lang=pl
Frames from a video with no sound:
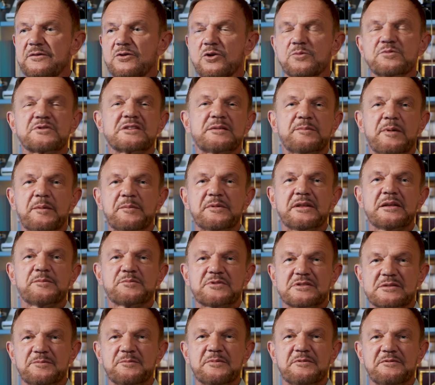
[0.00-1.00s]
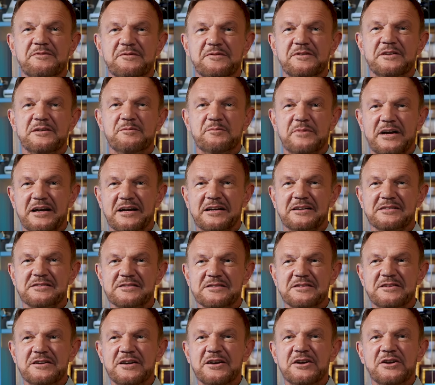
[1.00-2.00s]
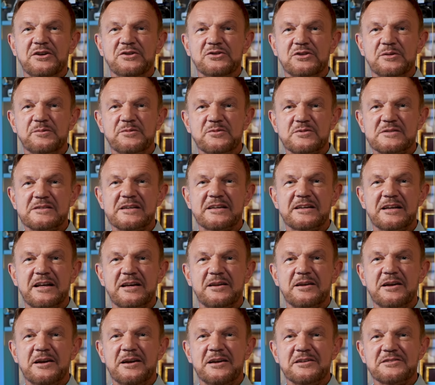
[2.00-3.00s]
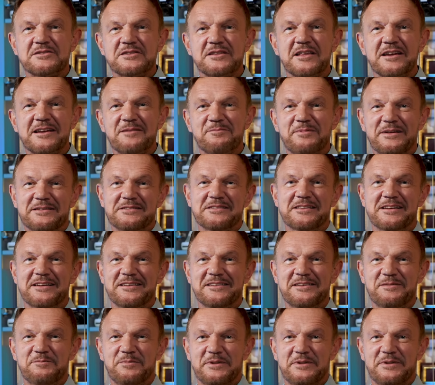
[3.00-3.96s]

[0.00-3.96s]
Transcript: dobrze zapamiętałem przeze mnie film akcji, to był serial Cztery pancerni i